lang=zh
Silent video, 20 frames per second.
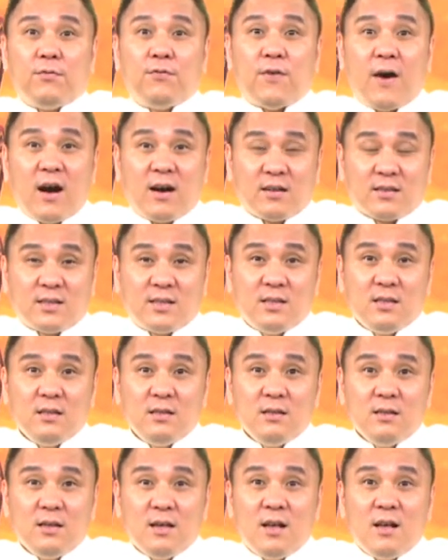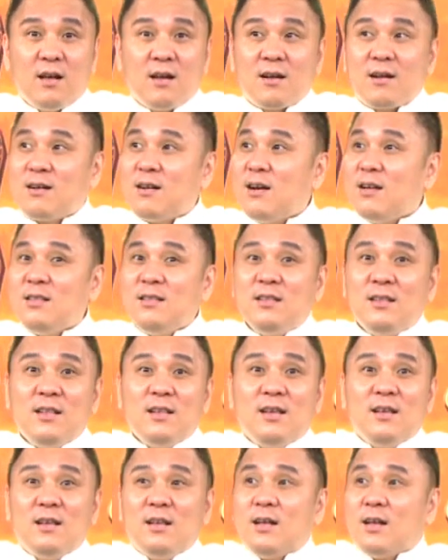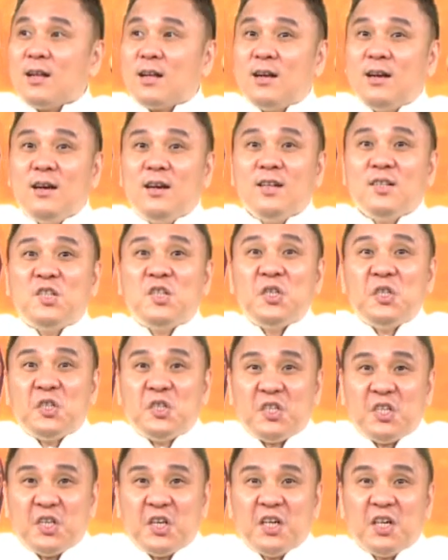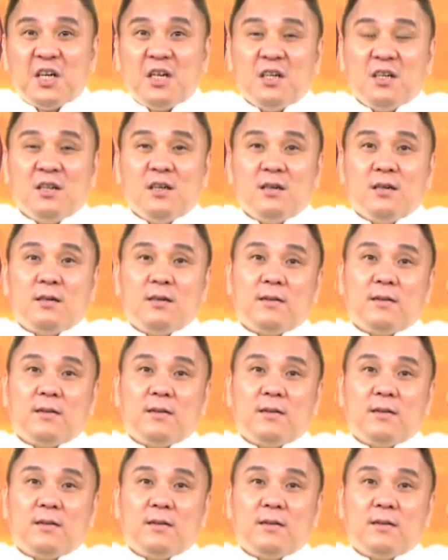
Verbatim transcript: 纺织跟科技结合，